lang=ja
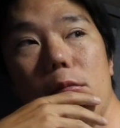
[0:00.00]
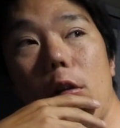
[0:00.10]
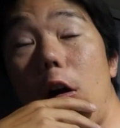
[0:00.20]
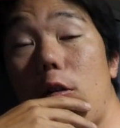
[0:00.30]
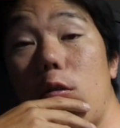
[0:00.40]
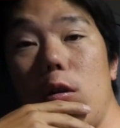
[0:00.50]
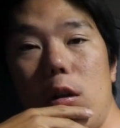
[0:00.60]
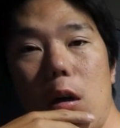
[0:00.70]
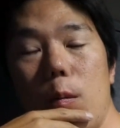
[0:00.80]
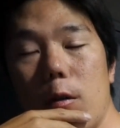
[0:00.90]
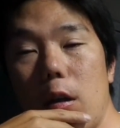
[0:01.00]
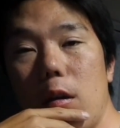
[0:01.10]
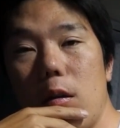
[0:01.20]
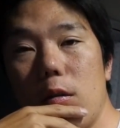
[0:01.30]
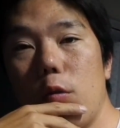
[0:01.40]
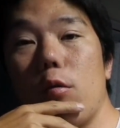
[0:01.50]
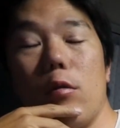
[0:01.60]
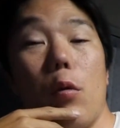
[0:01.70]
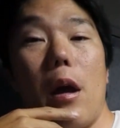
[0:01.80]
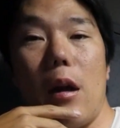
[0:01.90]
すかっこいいな思って特に
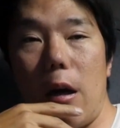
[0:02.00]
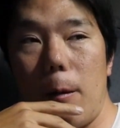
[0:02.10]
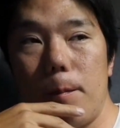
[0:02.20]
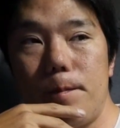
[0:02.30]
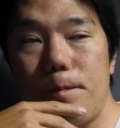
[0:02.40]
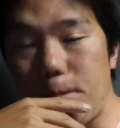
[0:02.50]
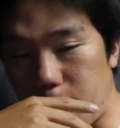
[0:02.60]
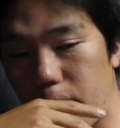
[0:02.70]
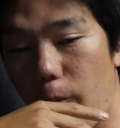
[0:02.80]
トレーラー、うん、